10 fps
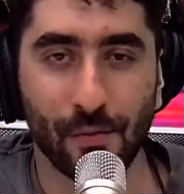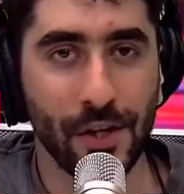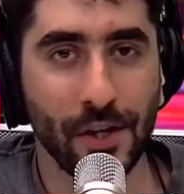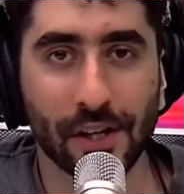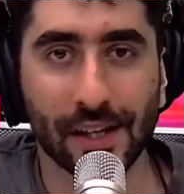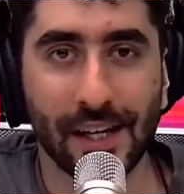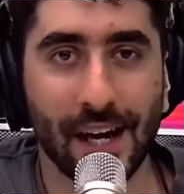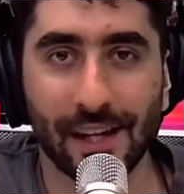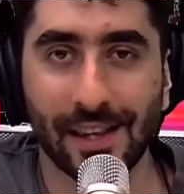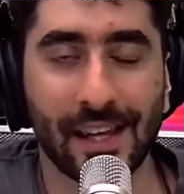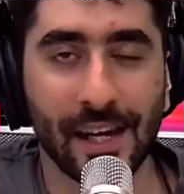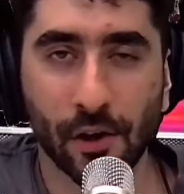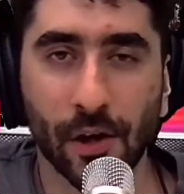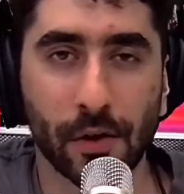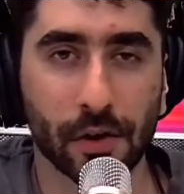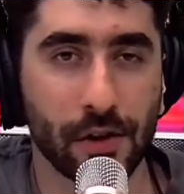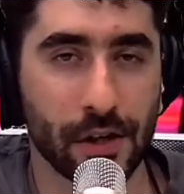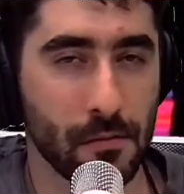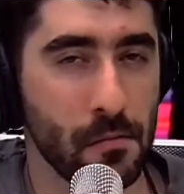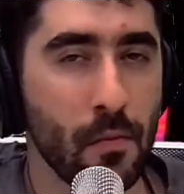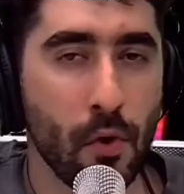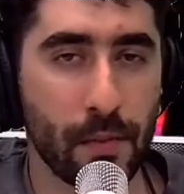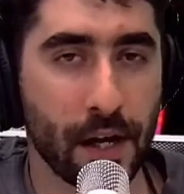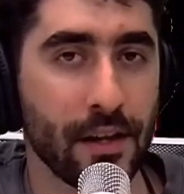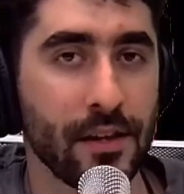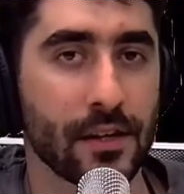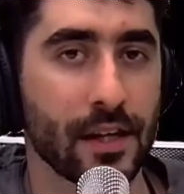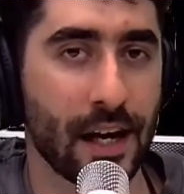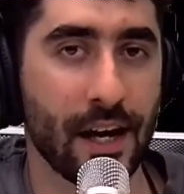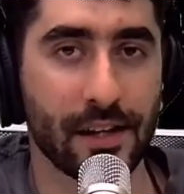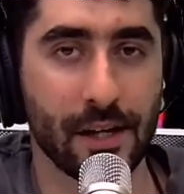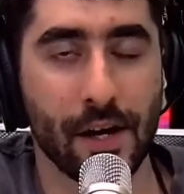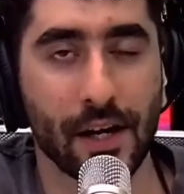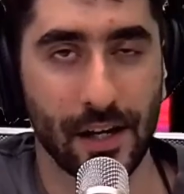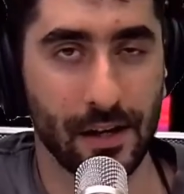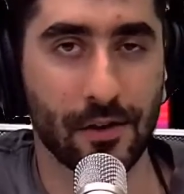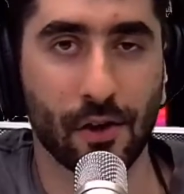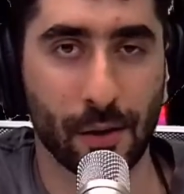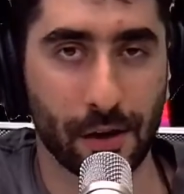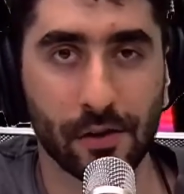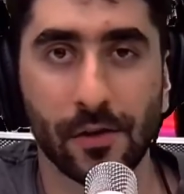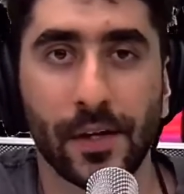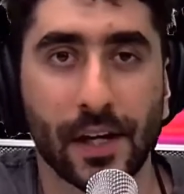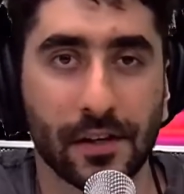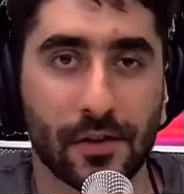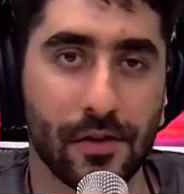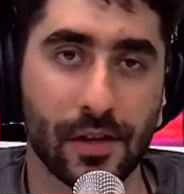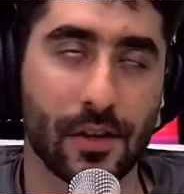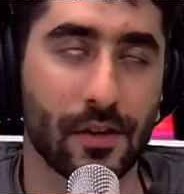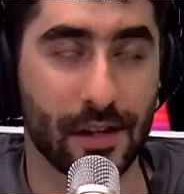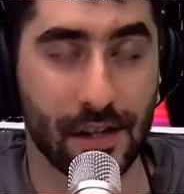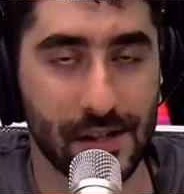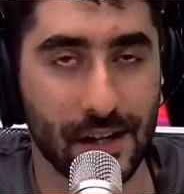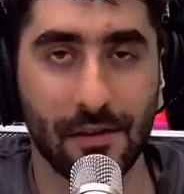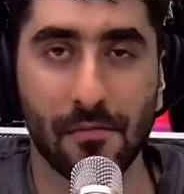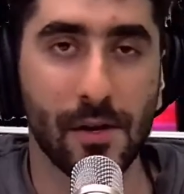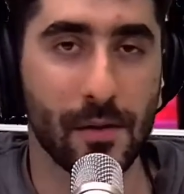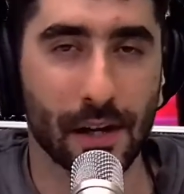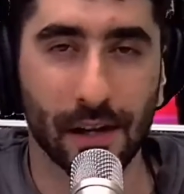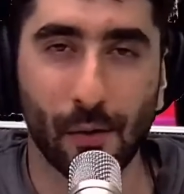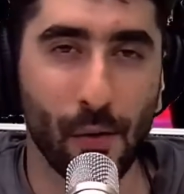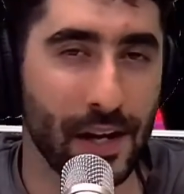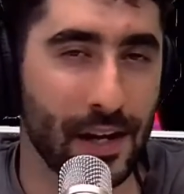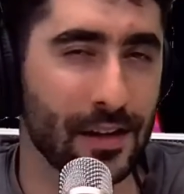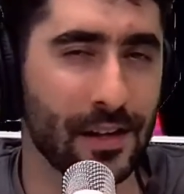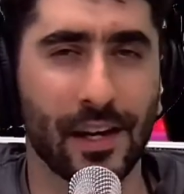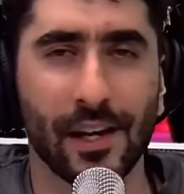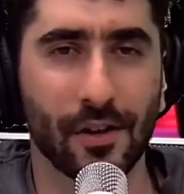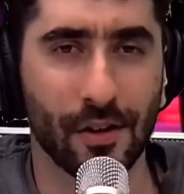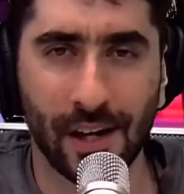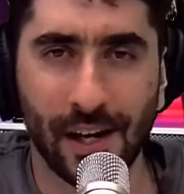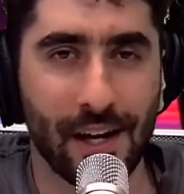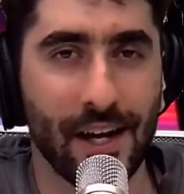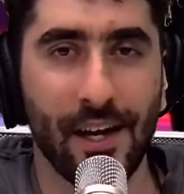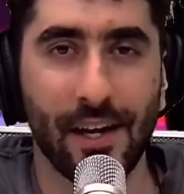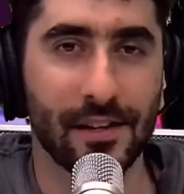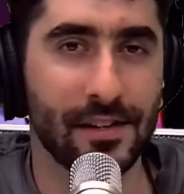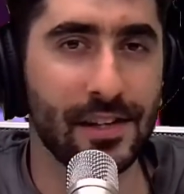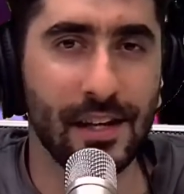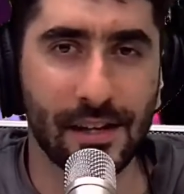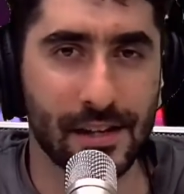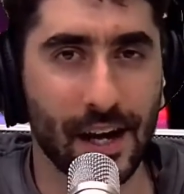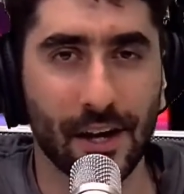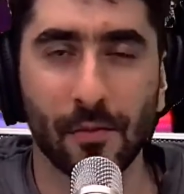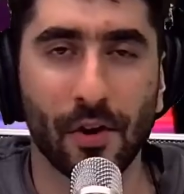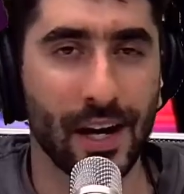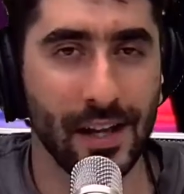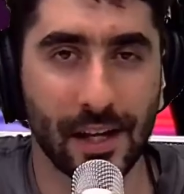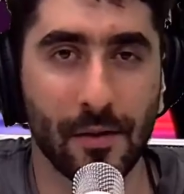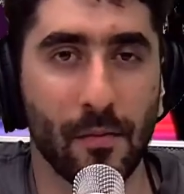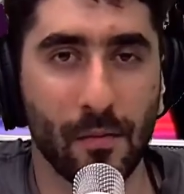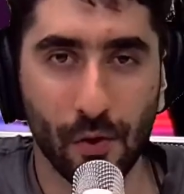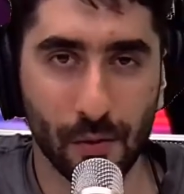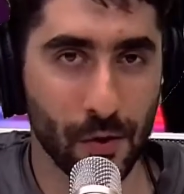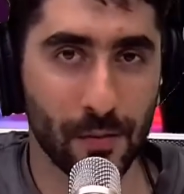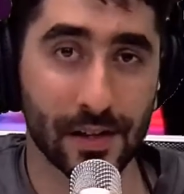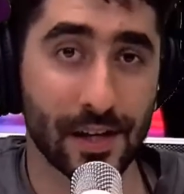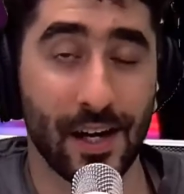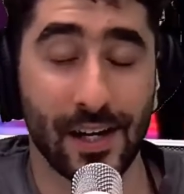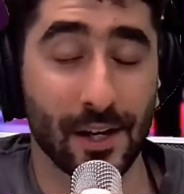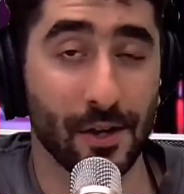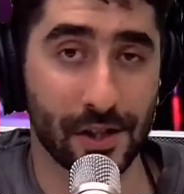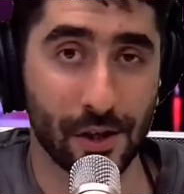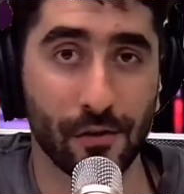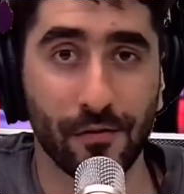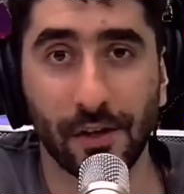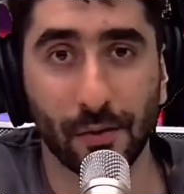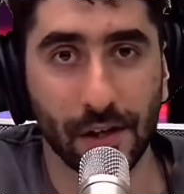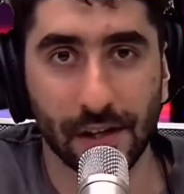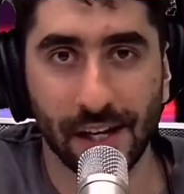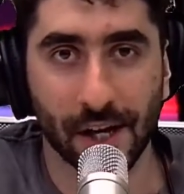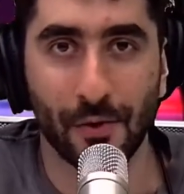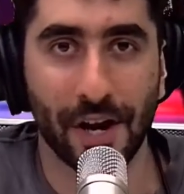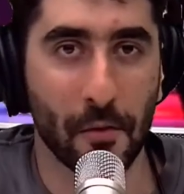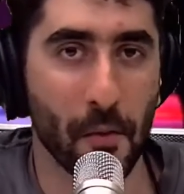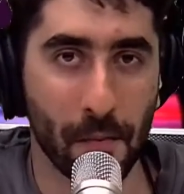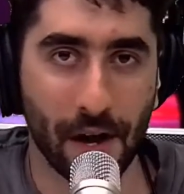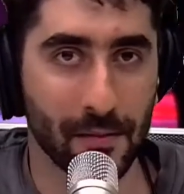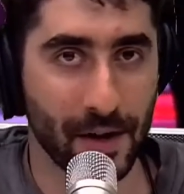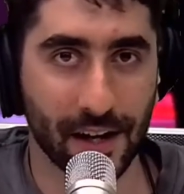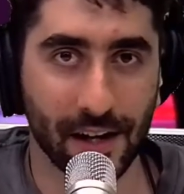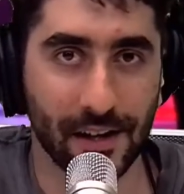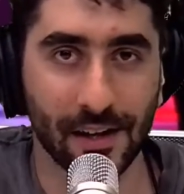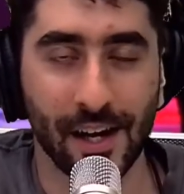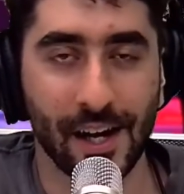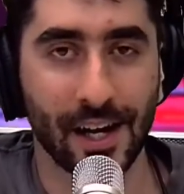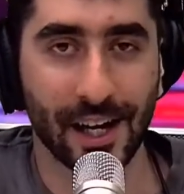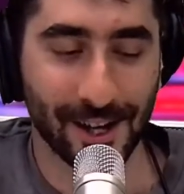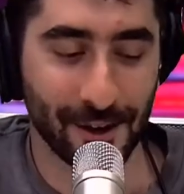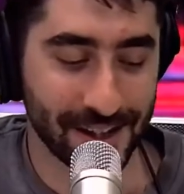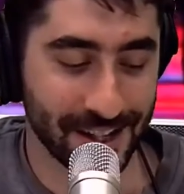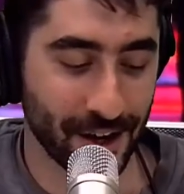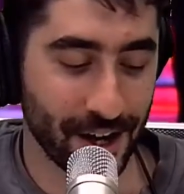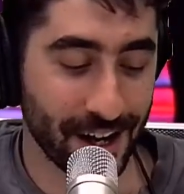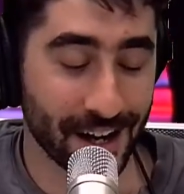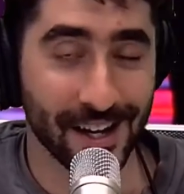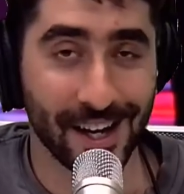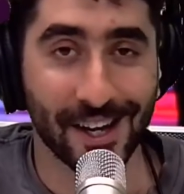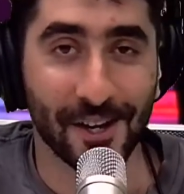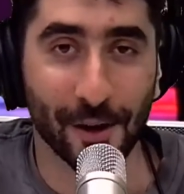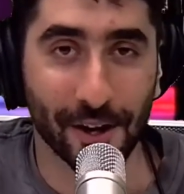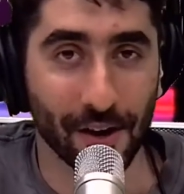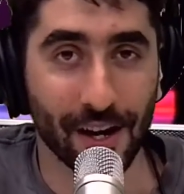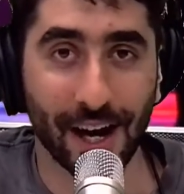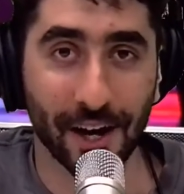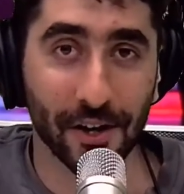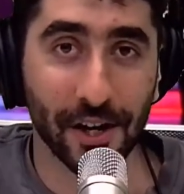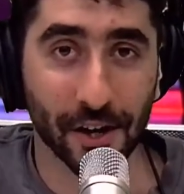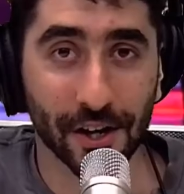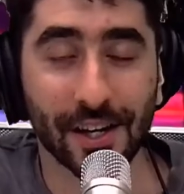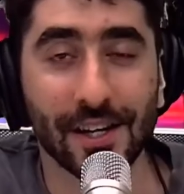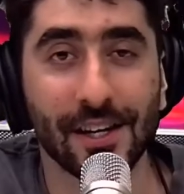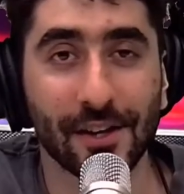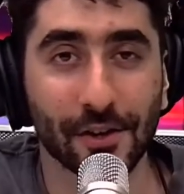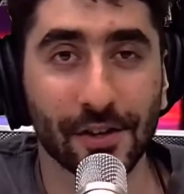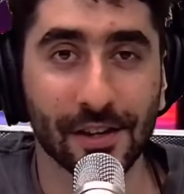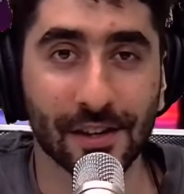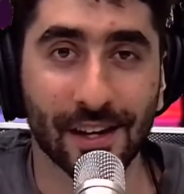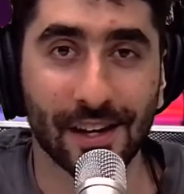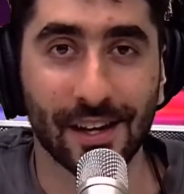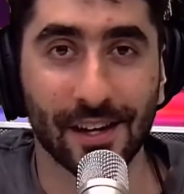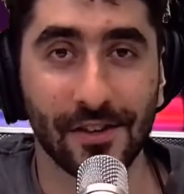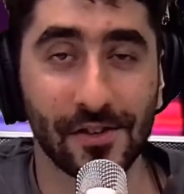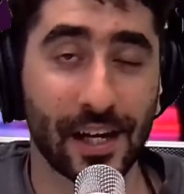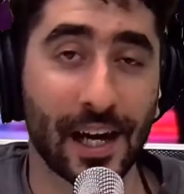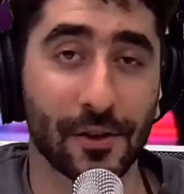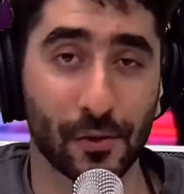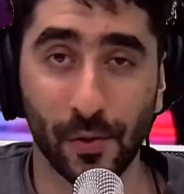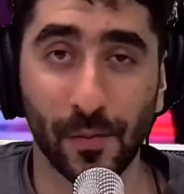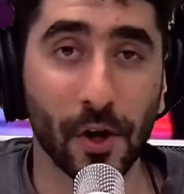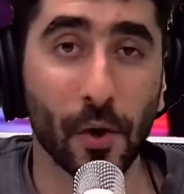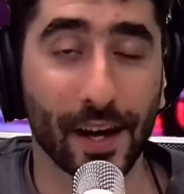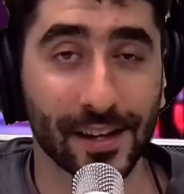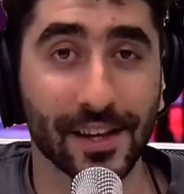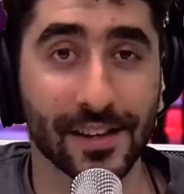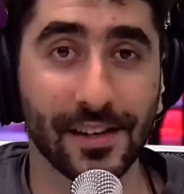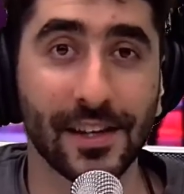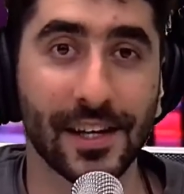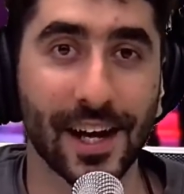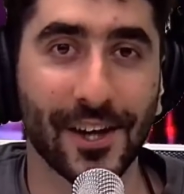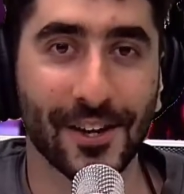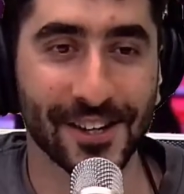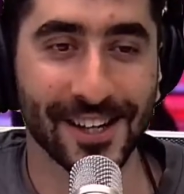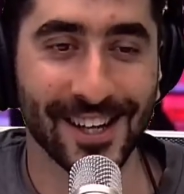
un disco que tenía tres colaboraciones muy picantes en cada tema. Y colaboraciones picantes estoy diciendo, no sé, Justin Bieber, The Weeknd, creo. Eh, Sisa, como gente muy muy pesada y estaba lleno de featurings, era como una bomba de marketing que estaba destinado a ganar y bueno, le ganó Igor y entonces eh, DJ Khaled subió un video bastante indignado